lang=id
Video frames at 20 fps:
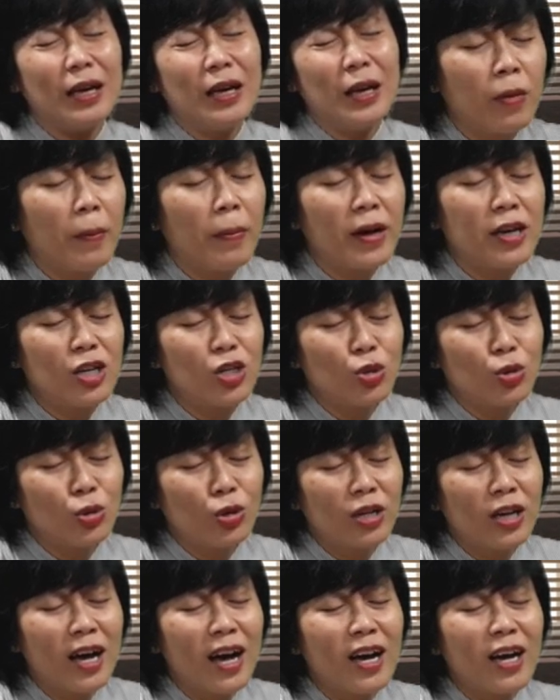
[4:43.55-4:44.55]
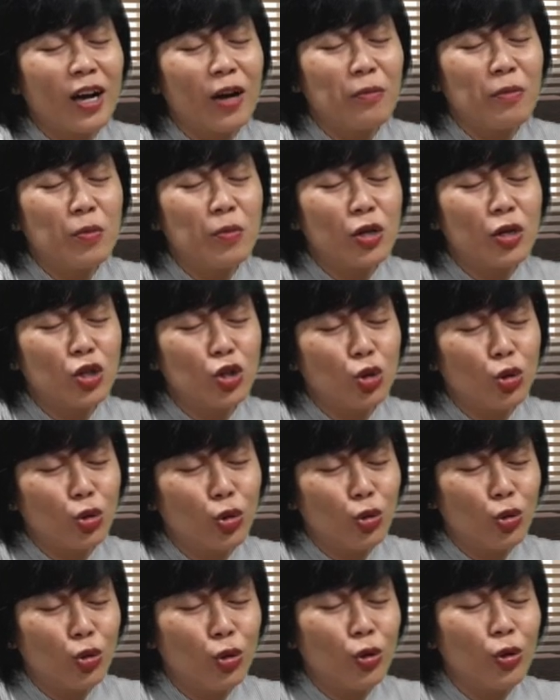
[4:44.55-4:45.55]
Bapak di surga, kami
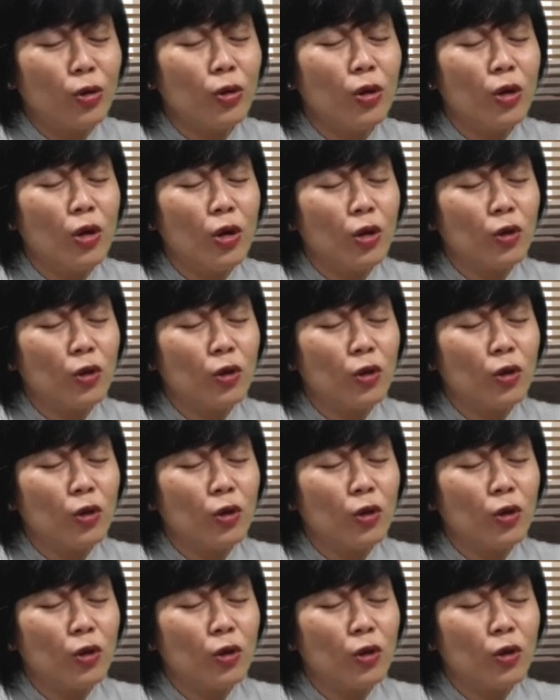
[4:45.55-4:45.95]
bersyukur